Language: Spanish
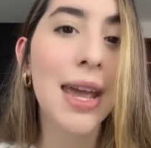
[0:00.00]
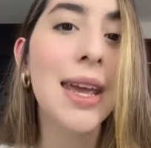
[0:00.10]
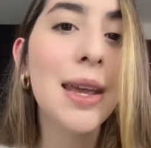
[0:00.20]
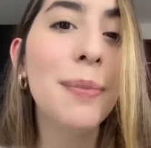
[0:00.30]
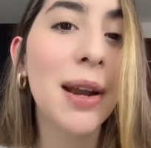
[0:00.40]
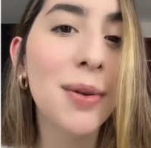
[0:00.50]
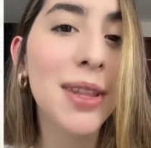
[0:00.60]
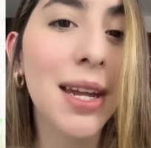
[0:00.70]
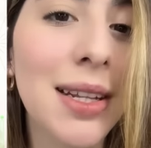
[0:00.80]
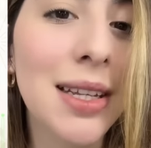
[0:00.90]
y para
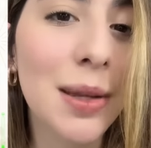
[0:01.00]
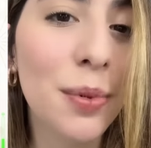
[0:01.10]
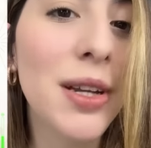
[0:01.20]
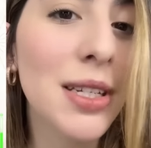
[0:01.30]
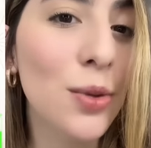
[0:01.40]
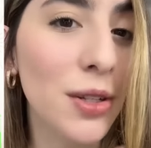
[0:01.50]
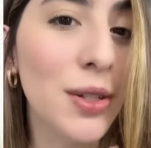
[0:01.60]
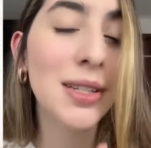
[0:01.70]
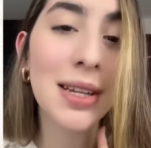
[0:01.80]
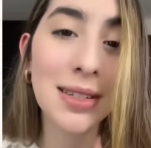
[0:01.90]
evitar este tipo de
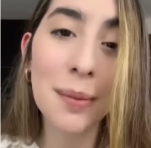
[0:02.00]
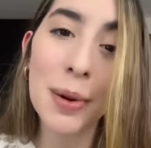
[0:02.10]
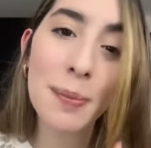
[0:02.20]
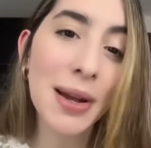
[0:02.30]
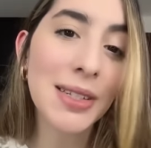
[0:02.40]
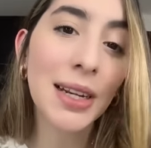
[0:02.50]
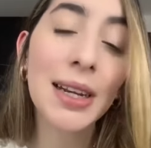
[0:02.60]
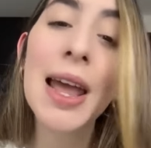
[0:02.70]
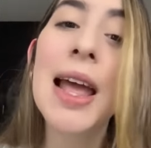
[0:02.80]
situaciones que siempre pasan,